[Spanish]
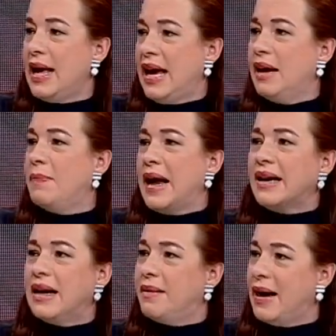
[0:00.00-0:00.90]
el plan
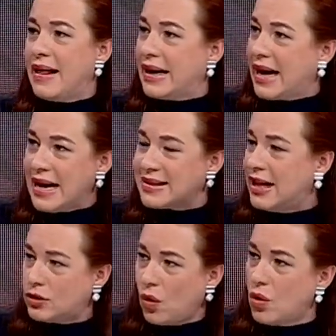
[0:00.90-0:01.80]
que le va a dar casa
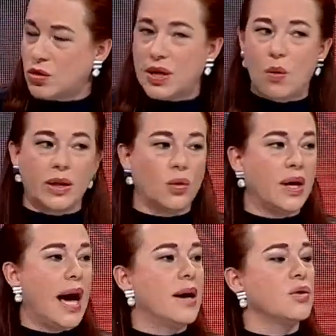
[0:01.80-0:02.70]
a todos los
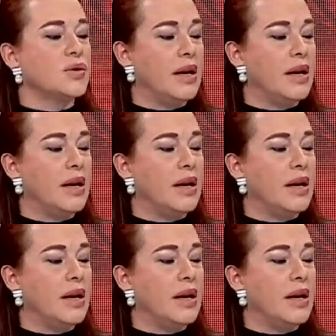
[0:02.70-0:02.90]
ecuatorianos,